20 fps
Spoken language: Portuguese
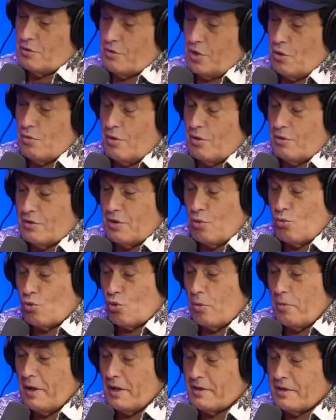tem, um, tem um
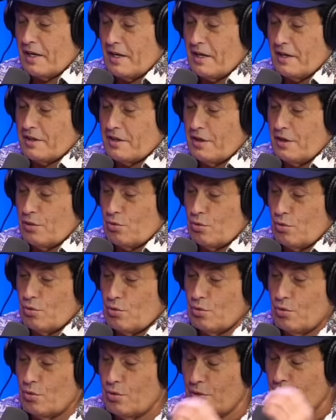comentário aqui do,
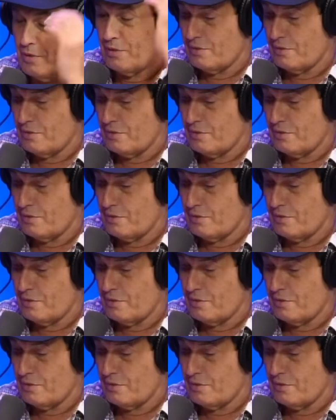do